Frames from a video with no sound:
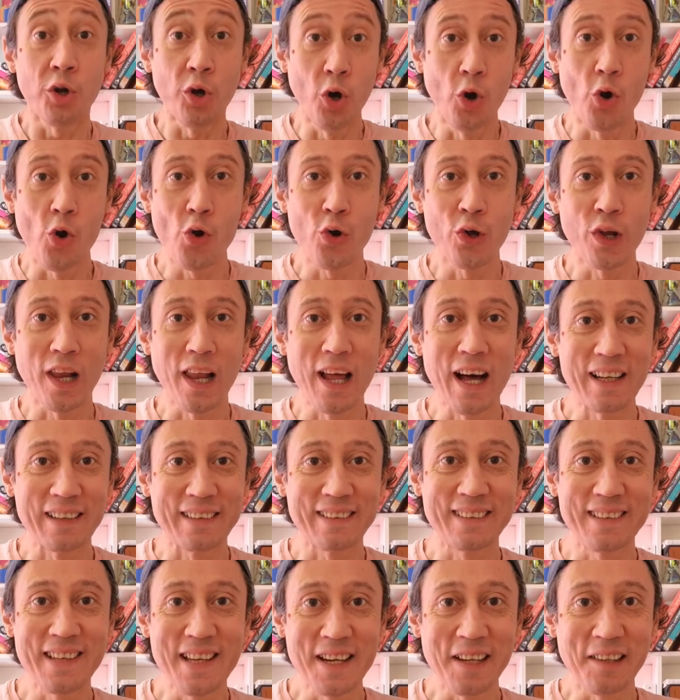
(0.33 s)
Olá,
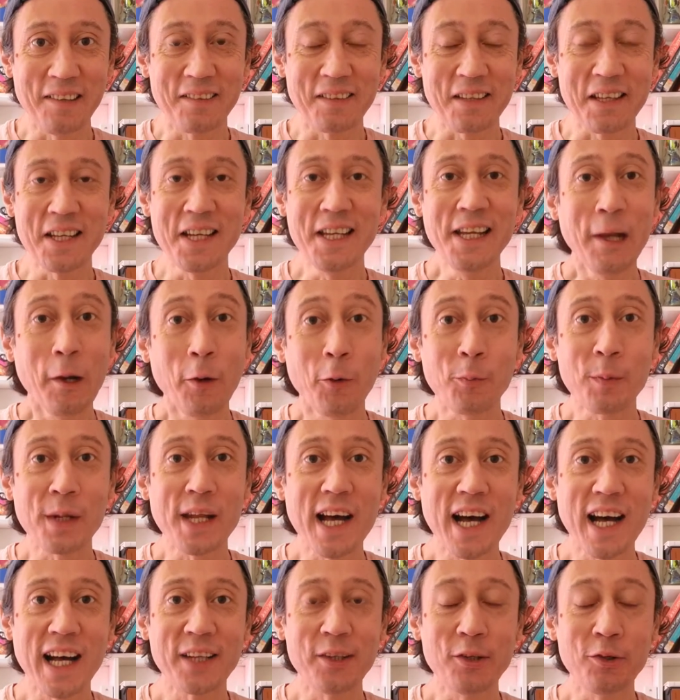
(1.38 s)
seres
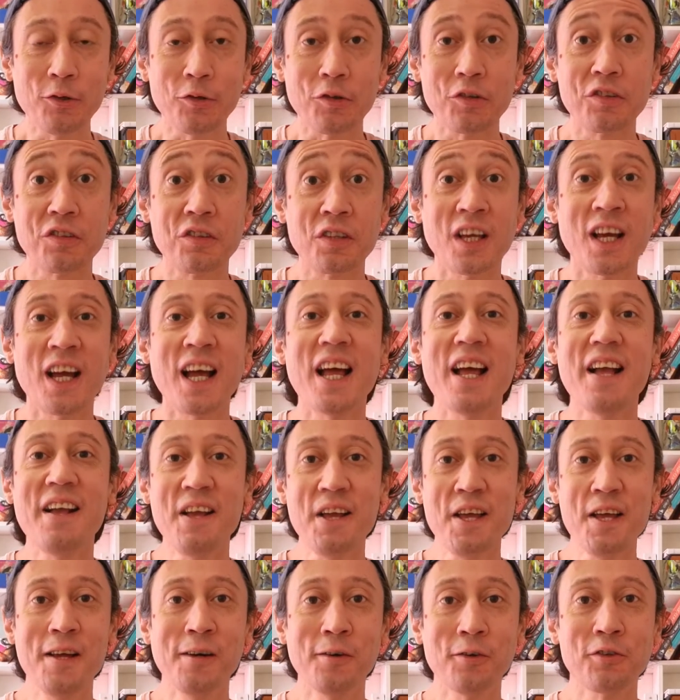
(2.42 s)
iluminados!
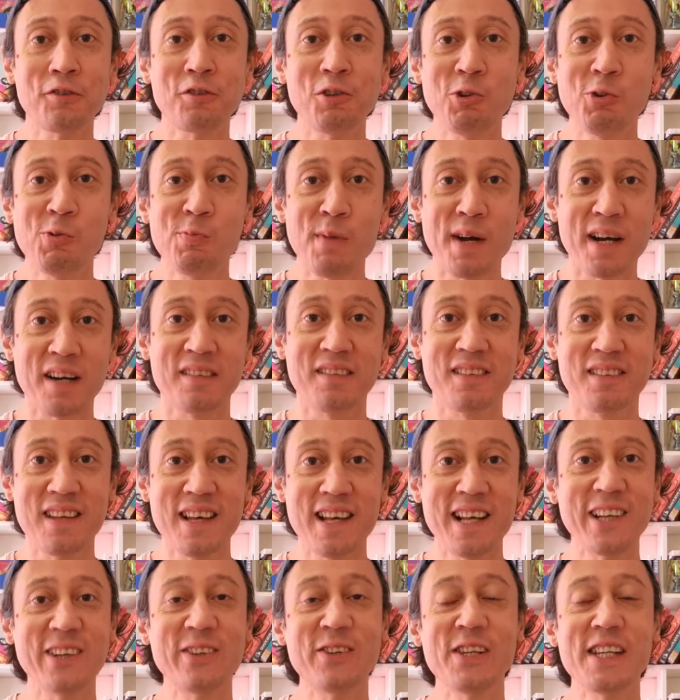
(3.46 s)
Eu sou o
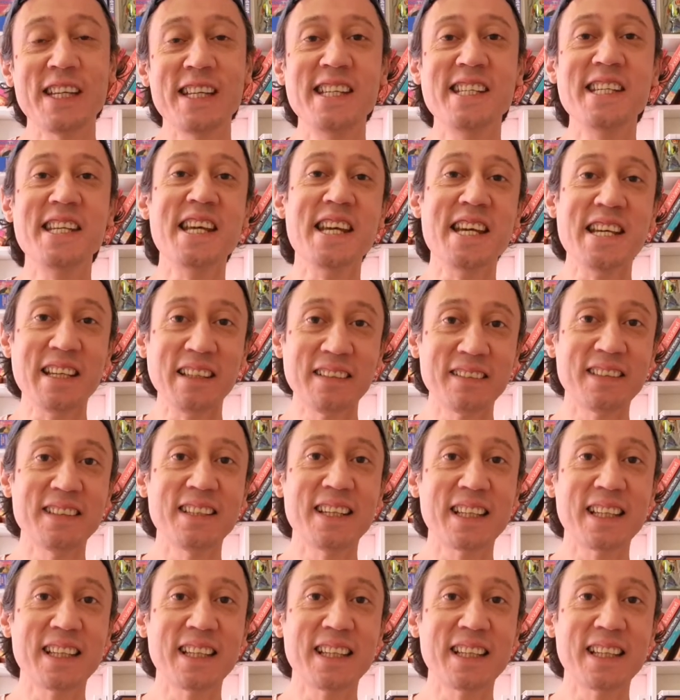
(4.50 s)
Marcelo e esse